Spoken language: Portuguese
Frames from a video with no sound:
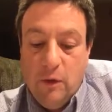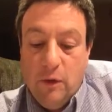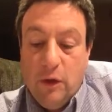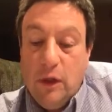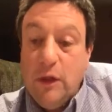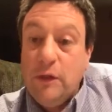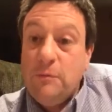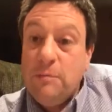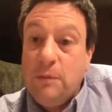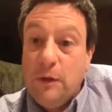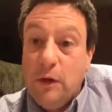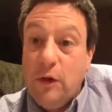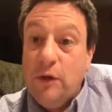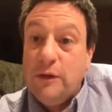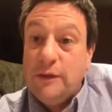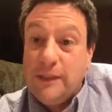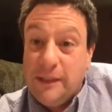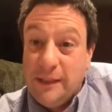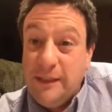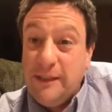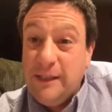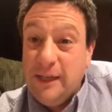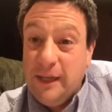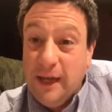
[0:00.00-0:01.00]
O que Spinoza
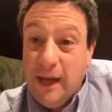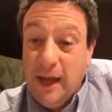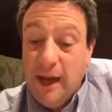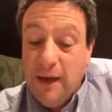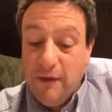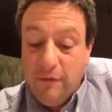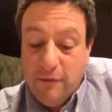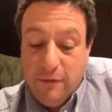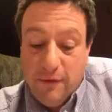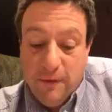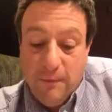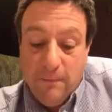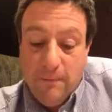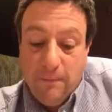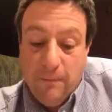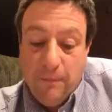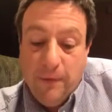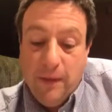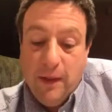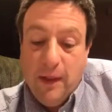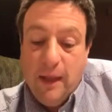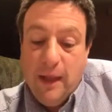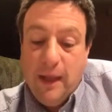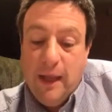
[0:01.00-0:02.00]
ensinava
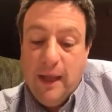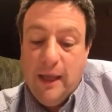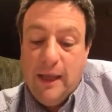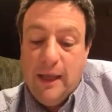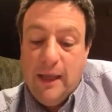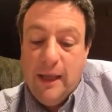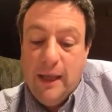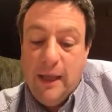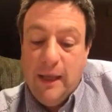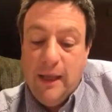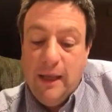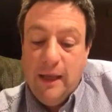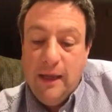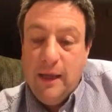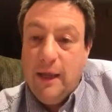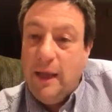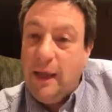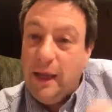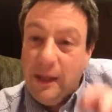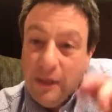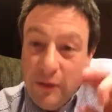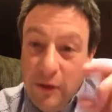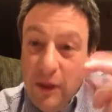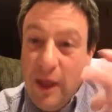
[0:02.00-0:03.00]
é que
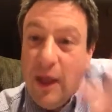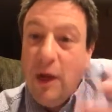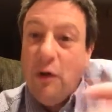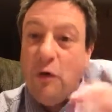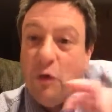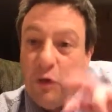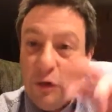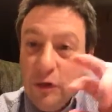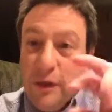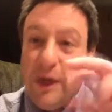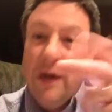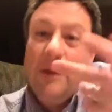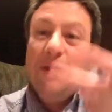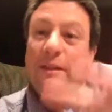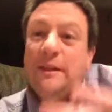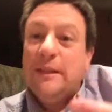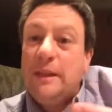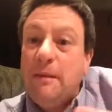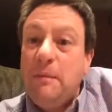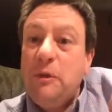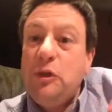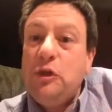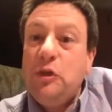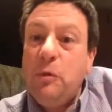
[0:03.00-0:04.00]
é ao é contrário,
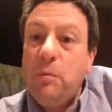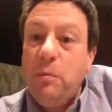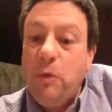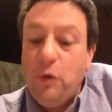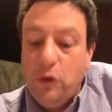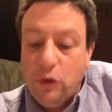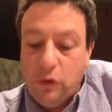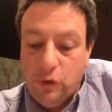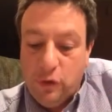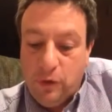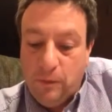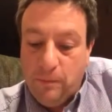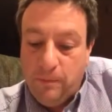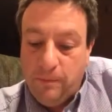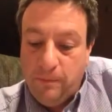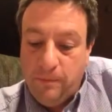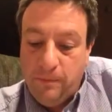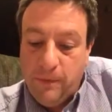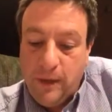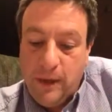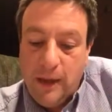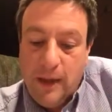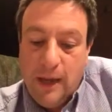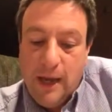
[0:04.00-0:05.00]
exatamente o oposto.
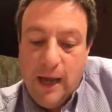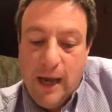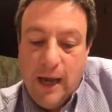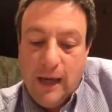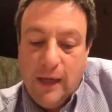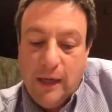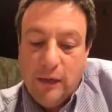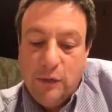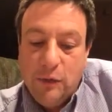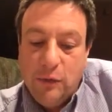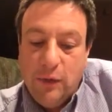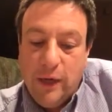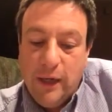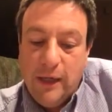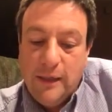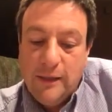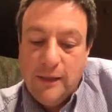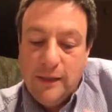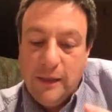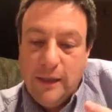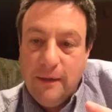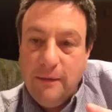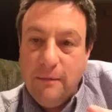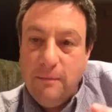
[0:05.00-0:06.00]
A
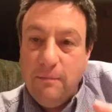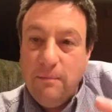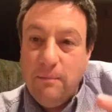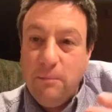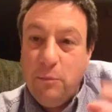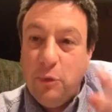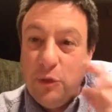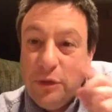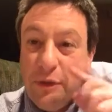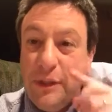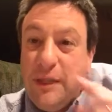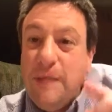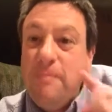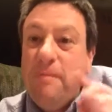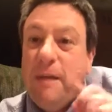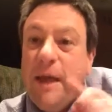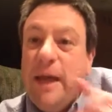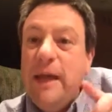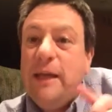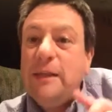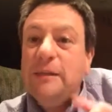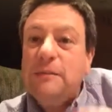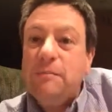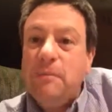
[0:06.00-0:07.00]
natureza por si
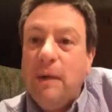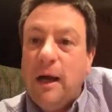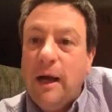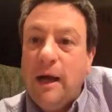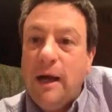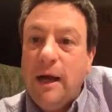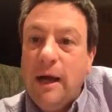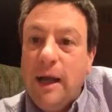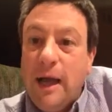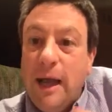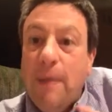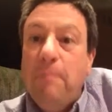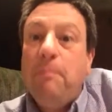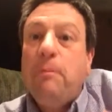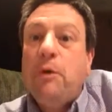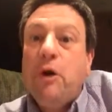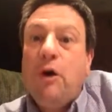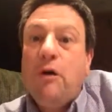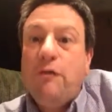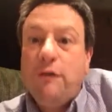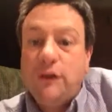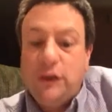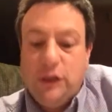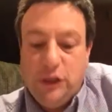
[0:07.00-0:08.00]
mesma é
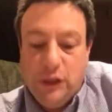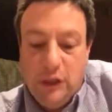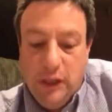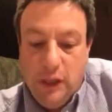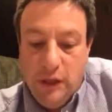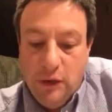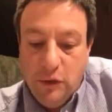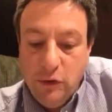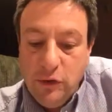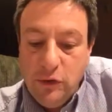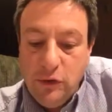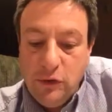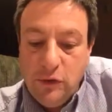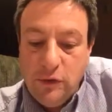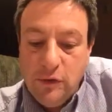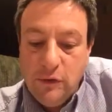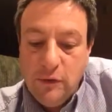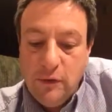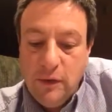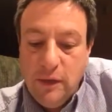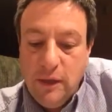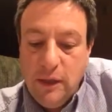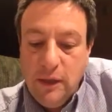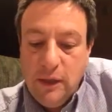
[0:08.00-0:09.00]
prova de Deus.
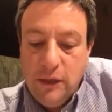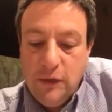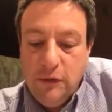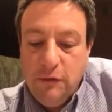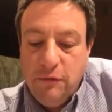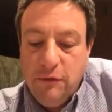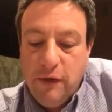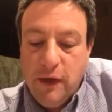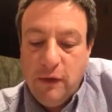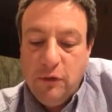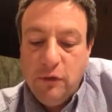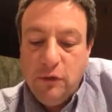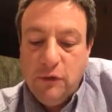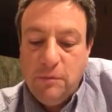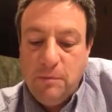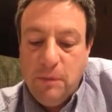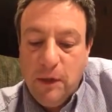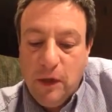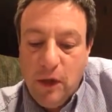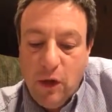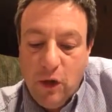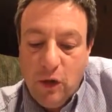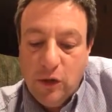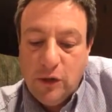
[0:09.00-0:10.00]
De fato,
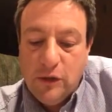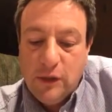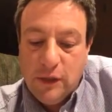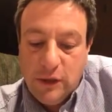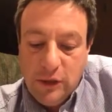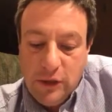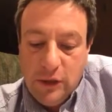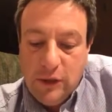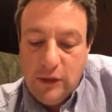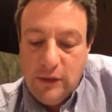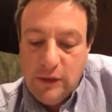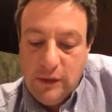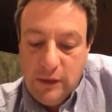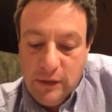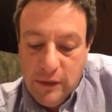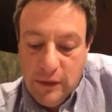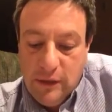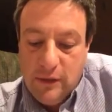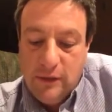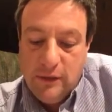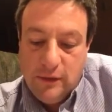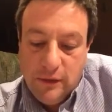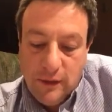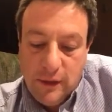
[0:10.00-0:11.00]
Spinoza diz,
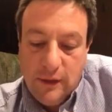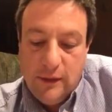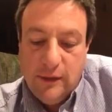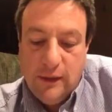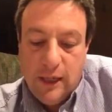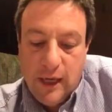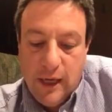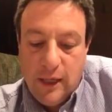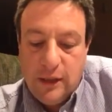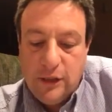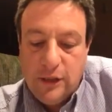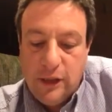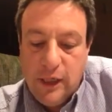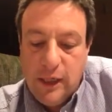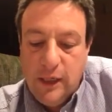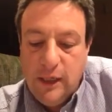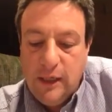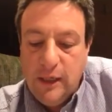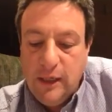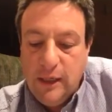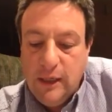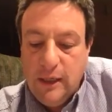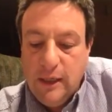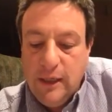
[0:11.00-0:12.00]
diz, diz em latim:
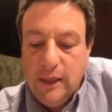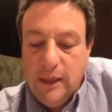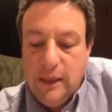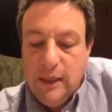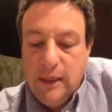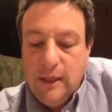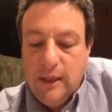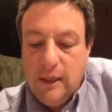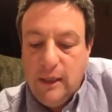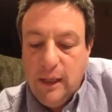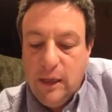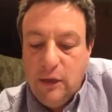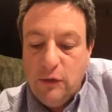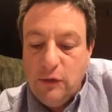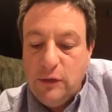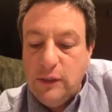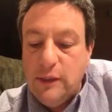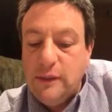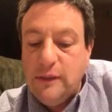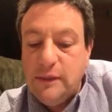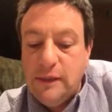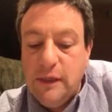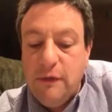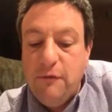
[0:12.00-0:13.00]
Deus
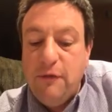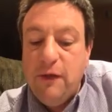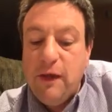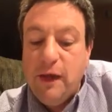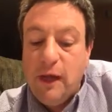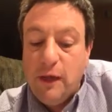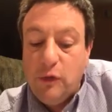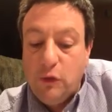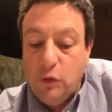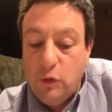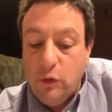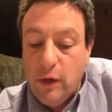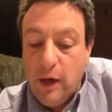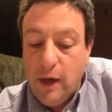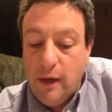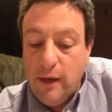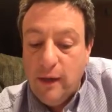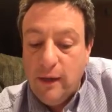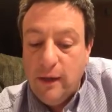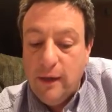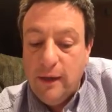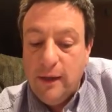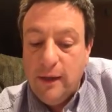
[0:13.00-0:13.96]
é sive natura,